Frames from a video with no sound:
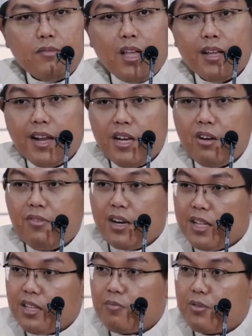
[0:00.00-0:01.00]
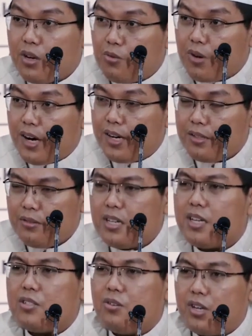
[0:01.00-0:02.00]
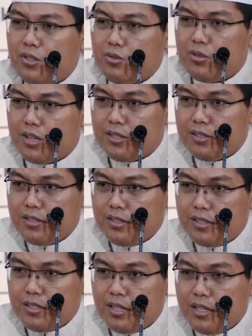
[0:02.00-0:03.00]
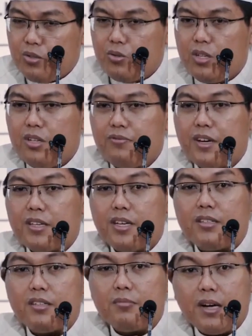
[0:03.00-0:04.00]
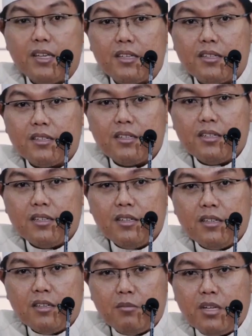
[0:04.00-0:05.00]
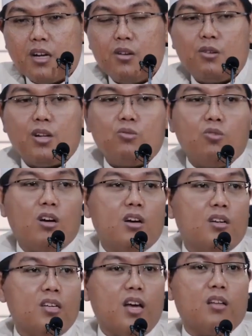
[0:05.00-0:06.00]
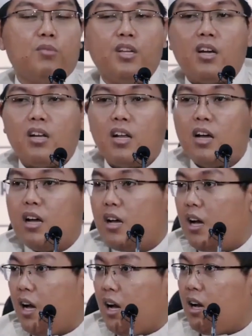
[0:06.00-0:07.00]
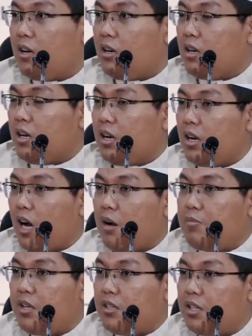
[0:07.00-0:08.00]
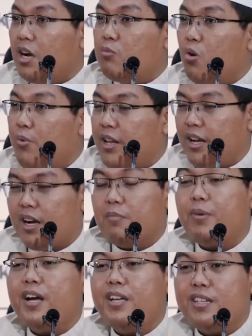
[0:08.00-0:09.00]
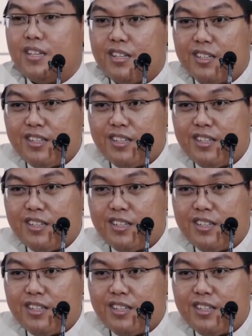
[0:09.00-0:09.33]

renov dan ente punya uang, ya udah kasih orang tua. Itu infak yang terbaik. Beda kalau orang tua, nak belikan ah, Abi tiga mobil yang ngapain ya?